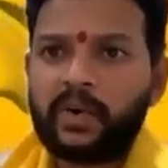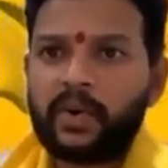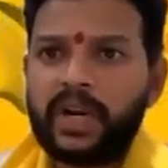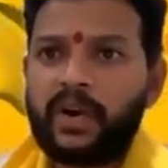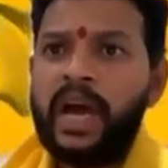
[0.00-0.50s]

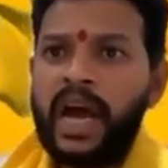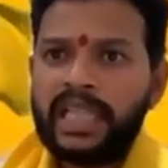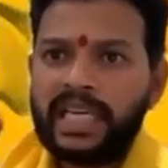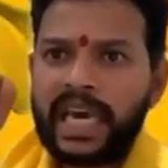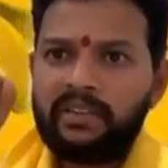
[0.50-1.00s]
అనుకున్నారు
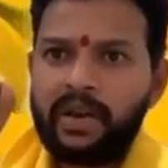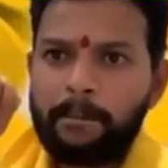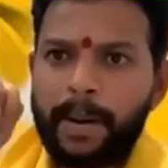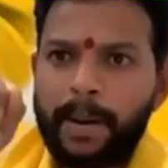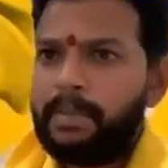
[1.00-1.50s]
అది కేవలం
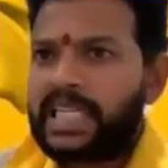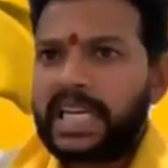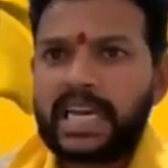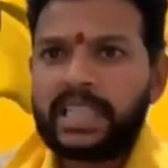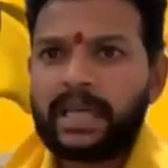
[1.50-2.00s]

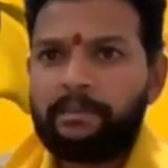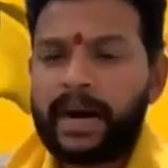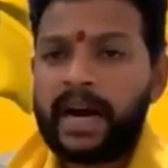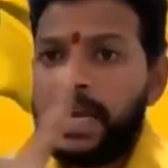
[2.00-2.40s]
పబ్లిసిటీకే తప్ప